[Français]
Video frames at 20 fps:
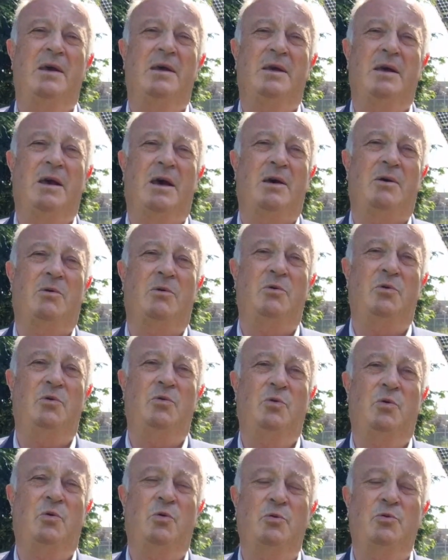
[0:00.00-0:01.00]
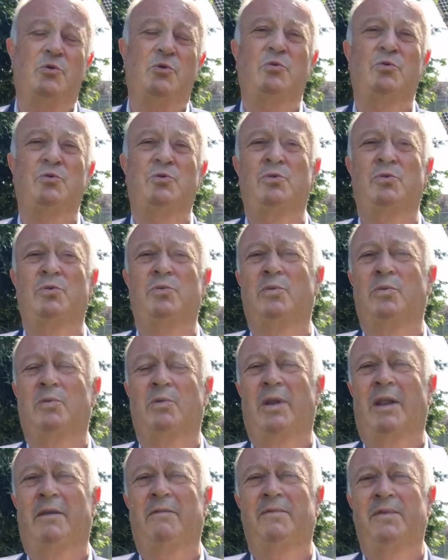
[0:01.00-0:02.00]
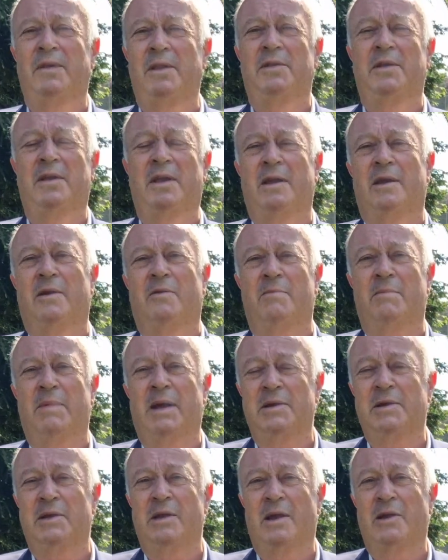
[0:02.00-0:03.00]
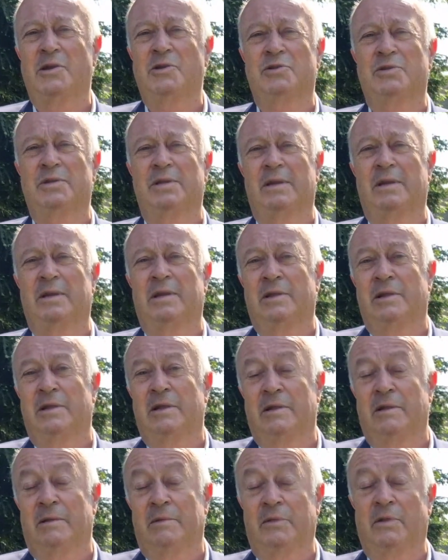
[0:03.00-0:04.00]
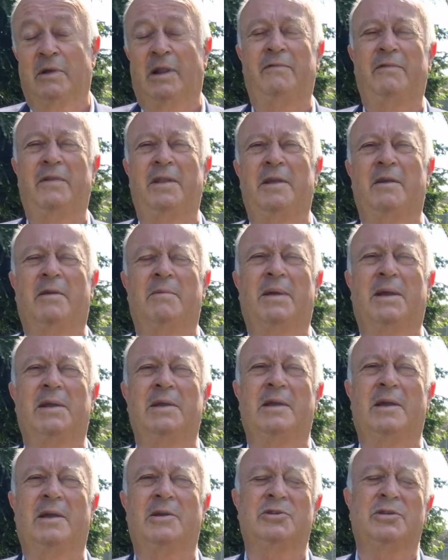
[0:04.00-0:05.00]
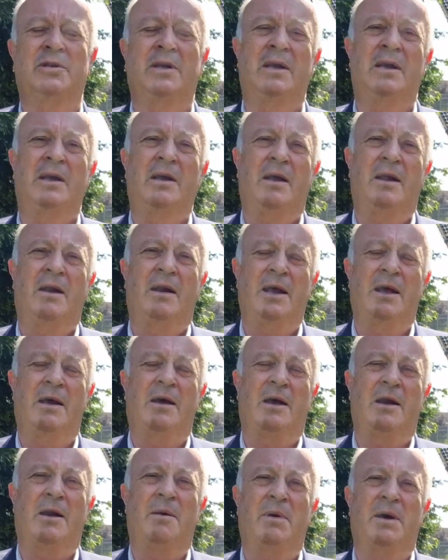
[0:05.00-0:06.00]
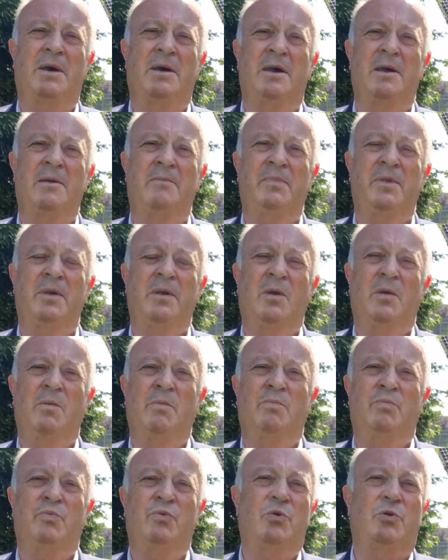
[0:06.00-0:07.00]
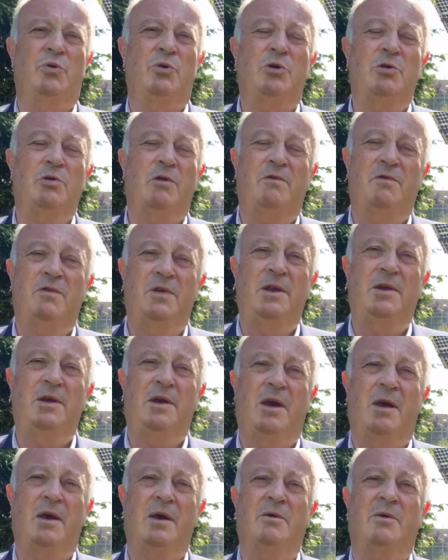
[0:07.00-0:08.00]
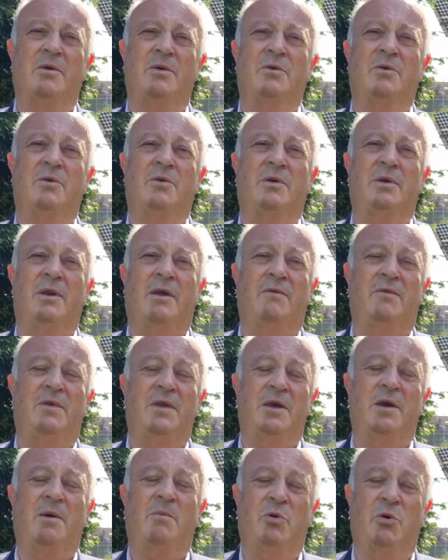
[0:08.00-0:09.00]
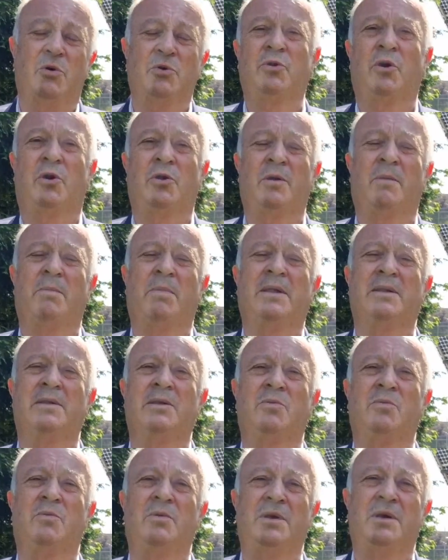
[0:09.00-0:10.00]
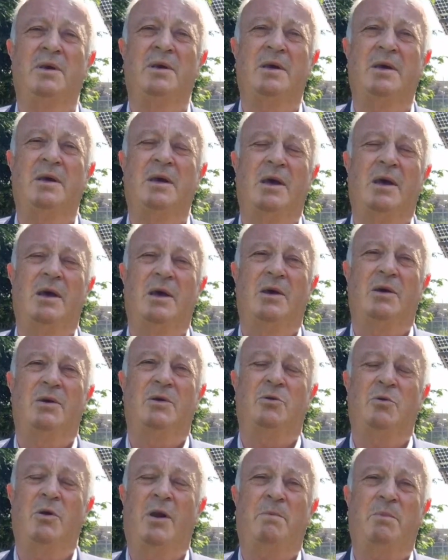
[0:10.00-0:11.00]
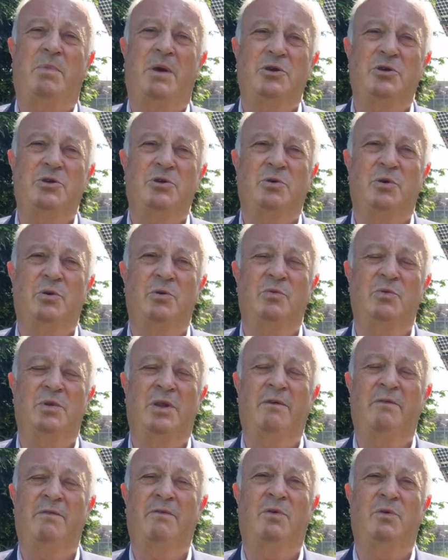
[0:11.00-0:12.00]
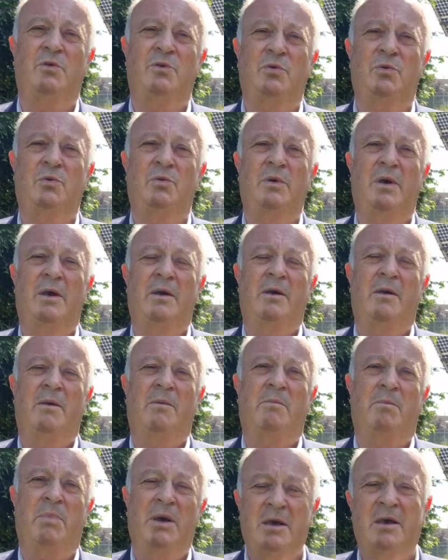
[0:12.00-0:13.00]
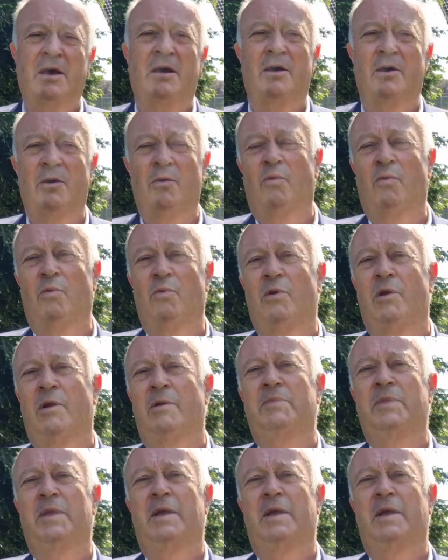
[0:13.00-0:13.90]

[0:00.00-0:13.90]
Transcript: car nous comptons sur la filière mariage et dans la filière mariage, les halles à marée pour notre filière, euh, la filière bretonne en particulier, de la pêche que nous défendons bec et ongles